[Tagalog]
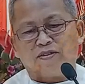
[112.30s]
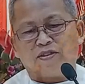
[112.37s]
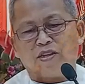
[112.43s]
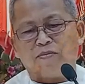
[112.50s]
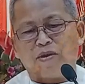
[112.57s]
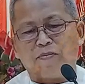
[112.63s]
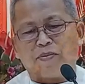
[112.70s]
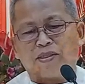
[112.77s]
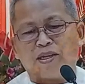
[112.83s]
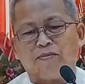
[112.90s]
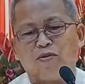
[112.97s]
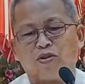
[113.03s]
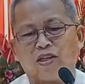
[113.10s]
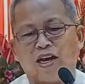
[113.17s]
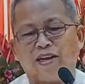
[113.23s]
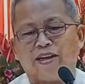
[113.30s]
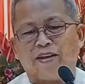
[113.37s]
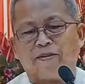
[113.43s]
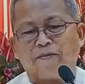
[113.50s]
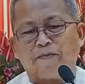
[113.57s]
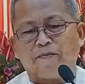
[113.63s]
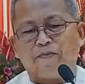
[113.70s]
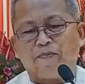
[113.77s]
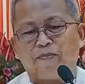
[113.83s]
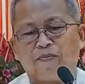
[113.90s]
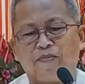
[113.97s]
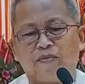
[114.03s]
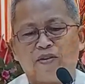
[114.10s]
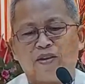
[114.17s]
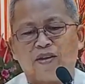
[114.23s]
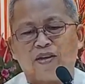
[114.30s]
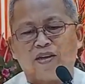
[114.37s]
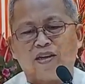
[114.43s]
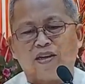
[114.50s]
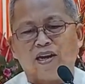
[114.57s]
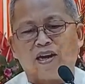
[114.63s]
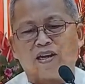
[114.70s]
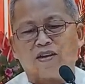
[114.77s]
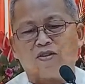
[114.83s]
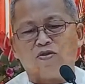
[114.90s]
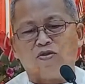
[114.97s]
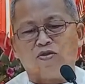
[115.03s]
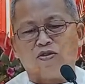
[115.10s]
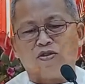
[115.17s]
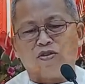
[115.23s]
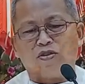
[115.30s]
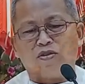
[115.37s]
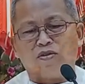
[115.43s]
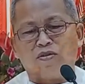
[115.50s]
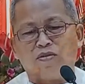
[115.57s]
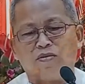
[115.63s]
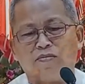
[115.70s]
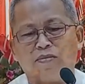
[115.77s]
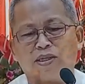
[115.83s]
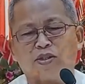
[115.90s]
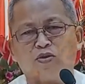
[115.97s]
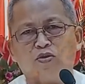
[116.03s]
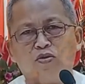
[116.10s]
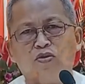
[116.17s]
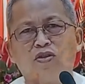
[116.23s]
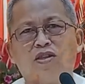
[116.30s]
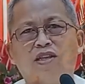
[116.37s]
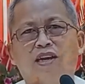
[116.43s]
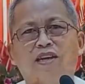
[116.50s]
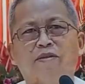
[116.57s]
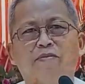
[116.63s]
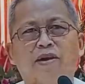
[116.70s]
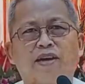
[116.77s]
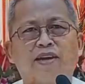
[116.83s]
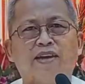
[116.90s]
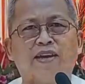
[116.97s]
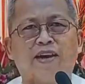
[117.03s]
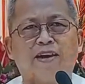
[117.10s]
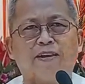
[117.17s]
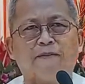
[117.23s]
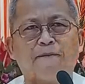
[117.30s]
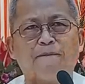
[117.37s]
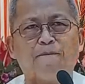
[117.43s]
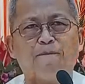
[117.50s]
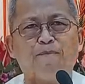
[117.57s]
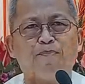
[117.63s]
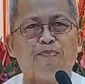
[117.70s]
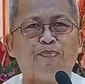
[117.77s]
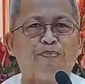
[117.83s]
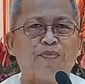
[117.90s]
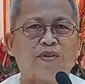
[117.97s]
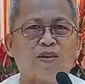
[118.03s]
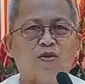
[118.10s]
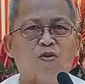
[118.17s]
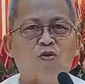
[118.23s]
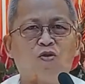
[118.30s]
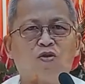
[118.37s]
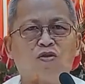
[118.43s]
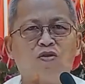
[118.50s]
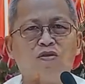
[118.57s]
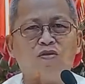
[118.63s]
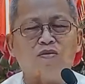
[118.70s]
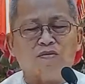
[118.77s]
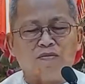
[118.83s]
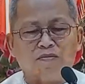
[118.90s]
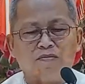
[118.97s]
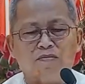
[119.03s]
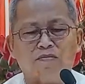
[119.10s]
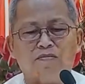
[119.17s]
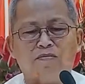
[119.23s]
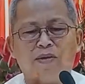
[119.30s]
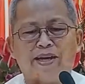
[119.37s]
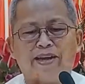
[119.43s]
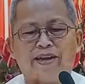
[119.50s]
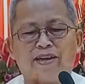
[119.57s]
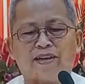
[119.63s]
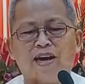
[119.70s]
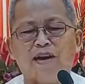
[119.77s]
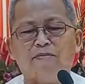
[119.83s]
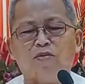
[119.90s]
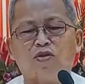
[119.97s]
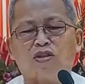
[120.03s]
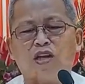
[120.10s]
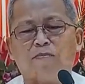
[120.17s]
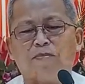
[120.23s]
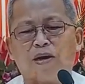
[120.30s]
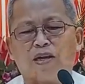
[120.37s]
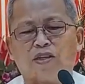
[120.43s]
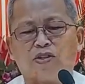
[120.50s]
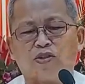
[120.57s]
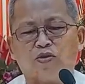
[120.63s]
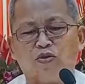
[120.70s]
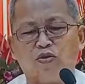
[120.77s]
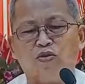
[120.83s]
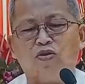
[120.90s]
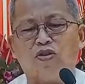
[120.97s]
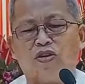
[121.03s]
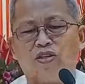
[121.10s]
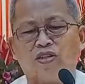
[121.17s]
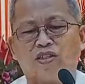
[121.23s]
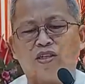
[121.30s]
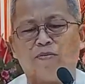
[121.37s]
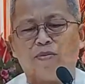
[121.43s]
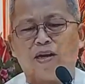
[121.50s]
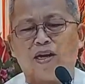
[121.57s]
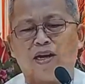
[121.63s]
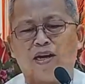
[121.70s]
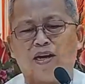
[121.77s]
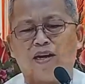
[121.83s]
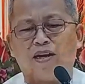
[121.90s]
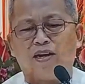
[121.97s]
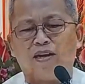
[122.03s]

unsa may pasabot ani nga masuod ta ni Maria og maningkamot ta pagsunod sa mga